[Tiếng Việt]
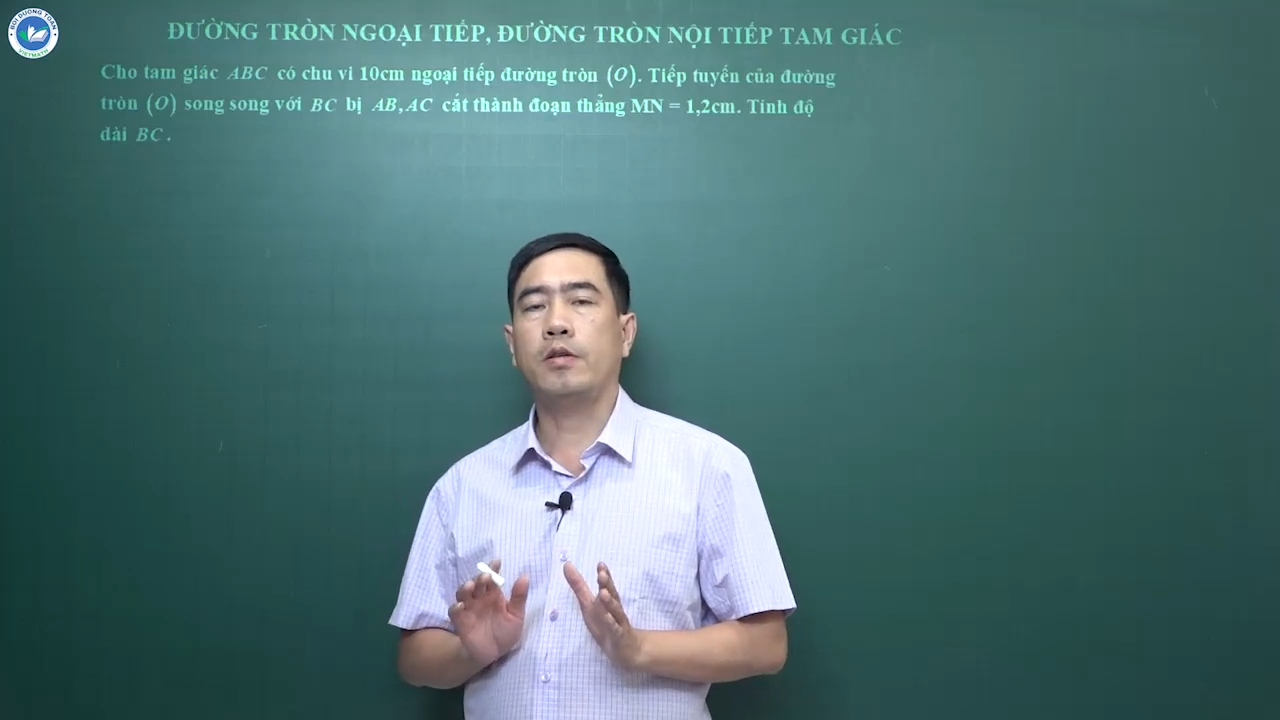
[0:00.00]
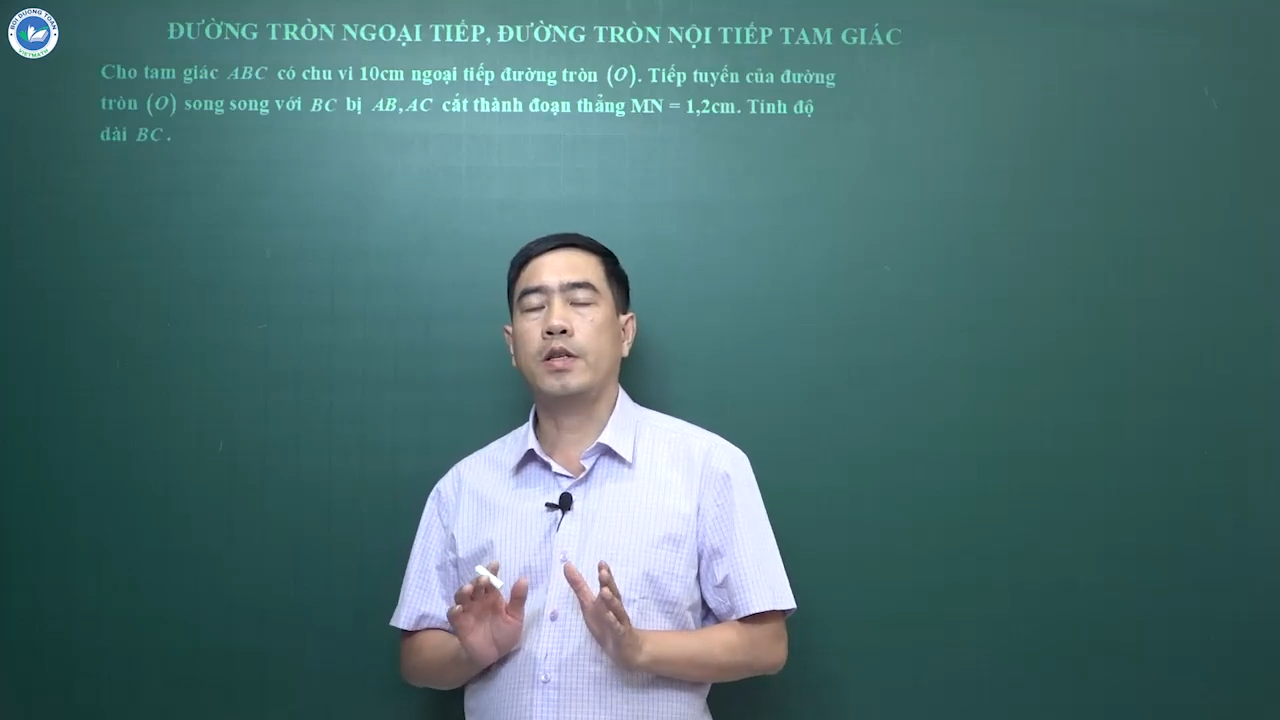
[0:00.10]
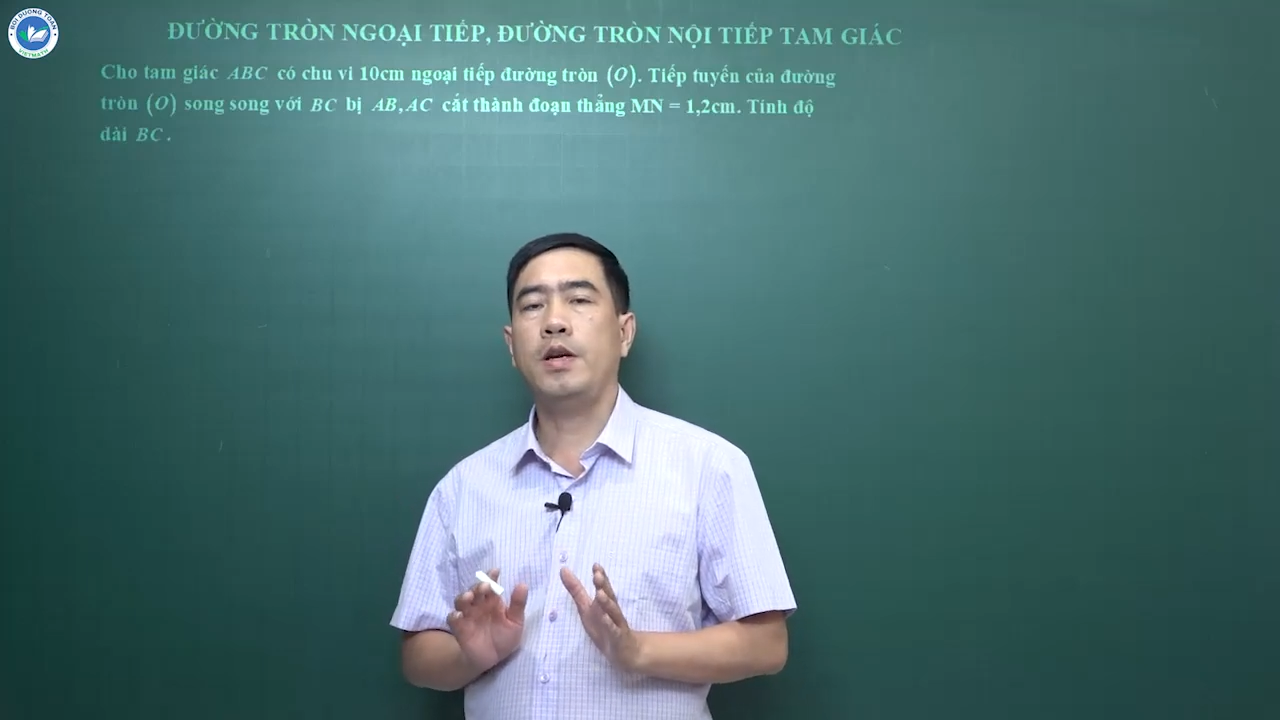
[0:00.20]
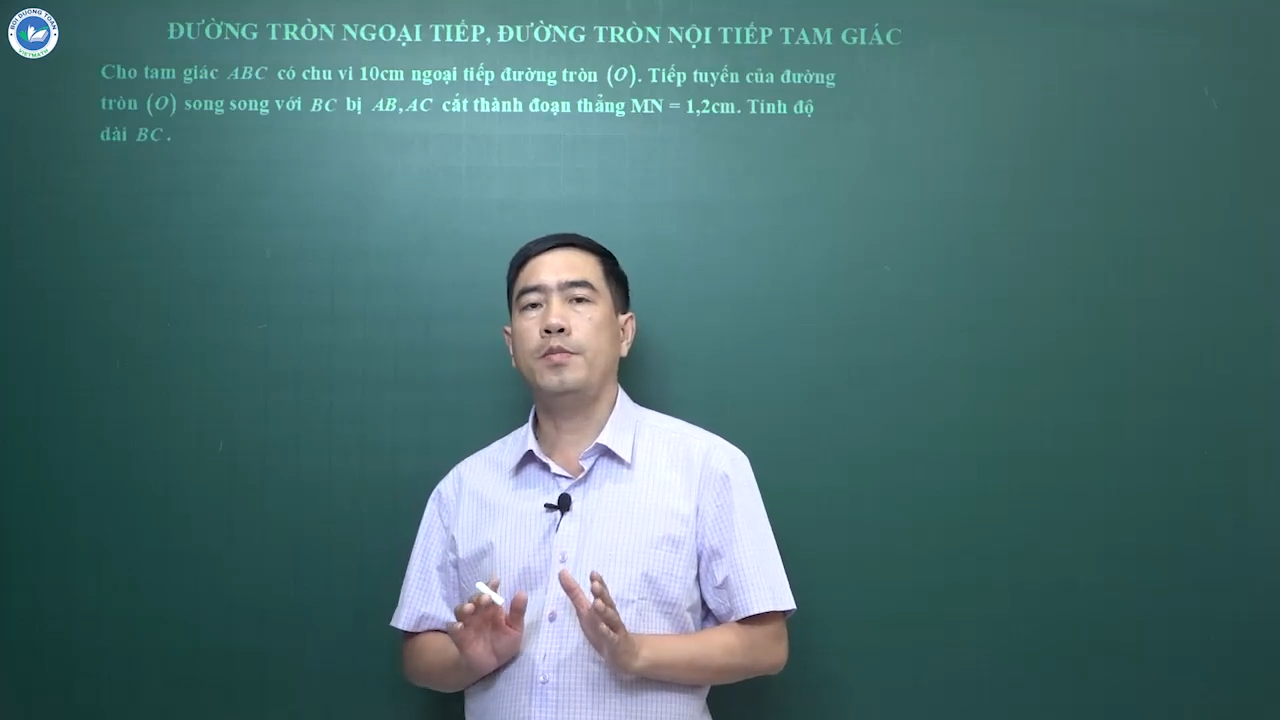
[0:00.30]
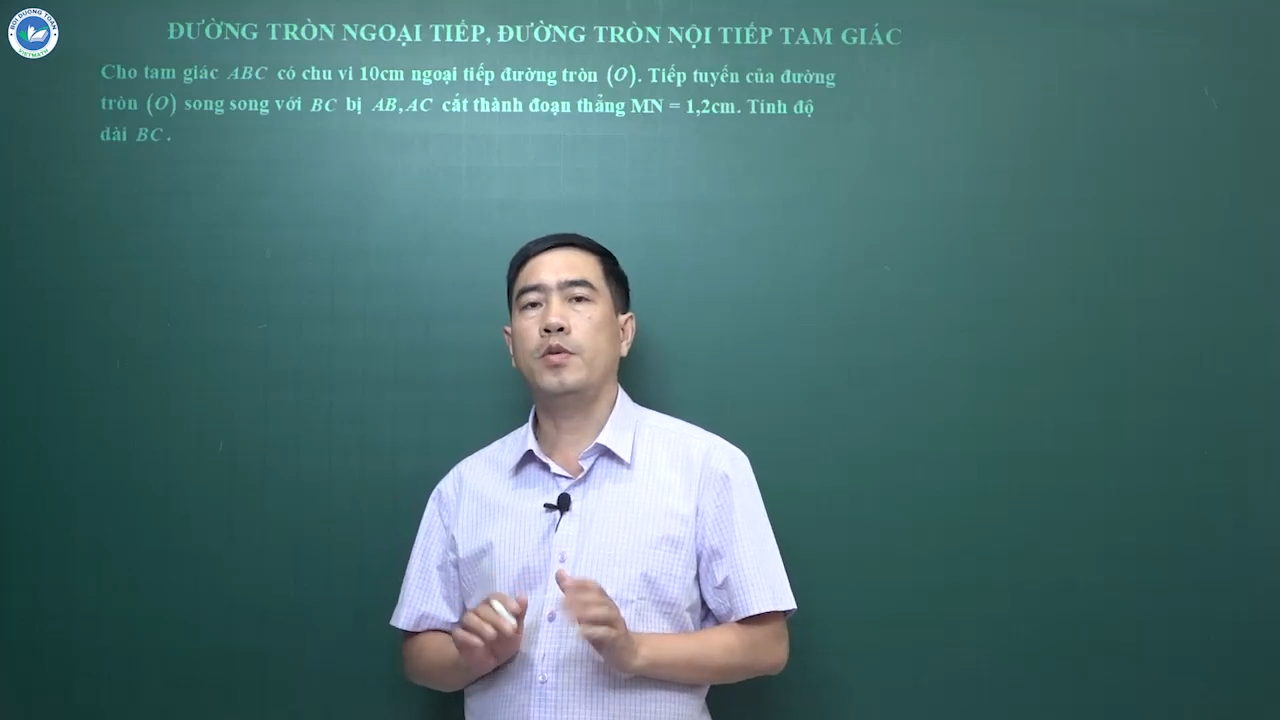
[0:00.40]
có
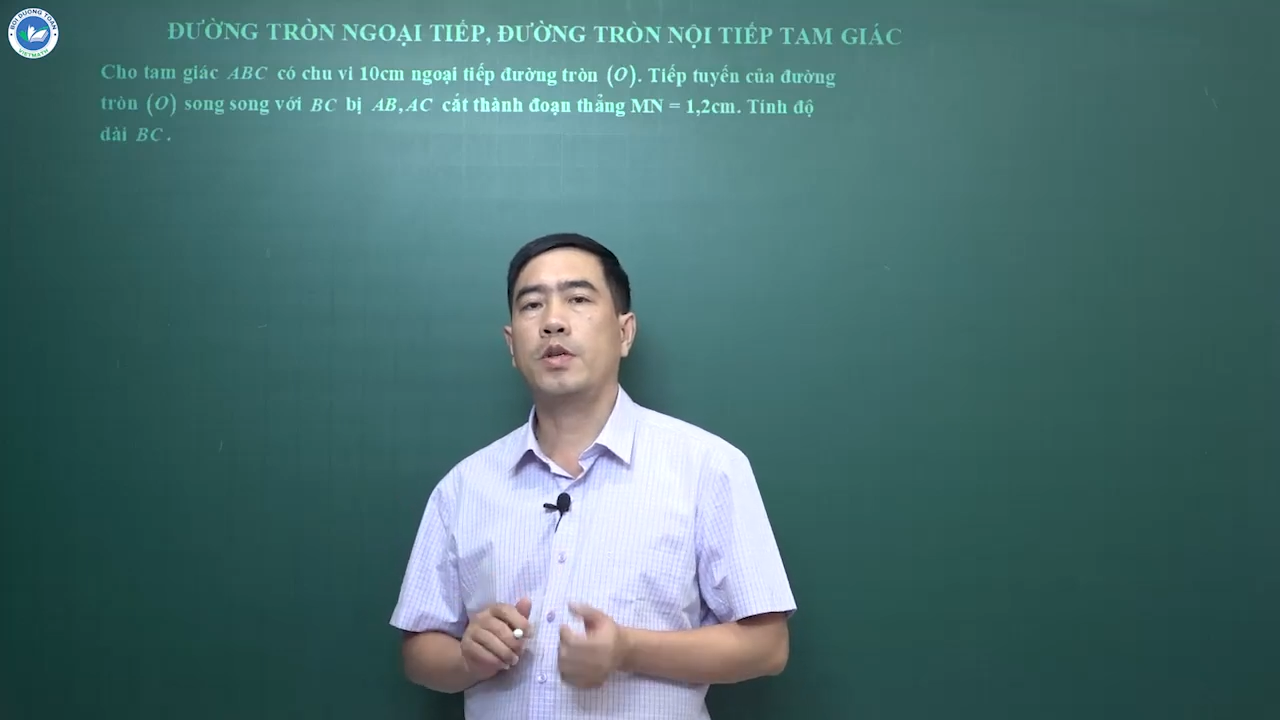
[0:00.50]
thêm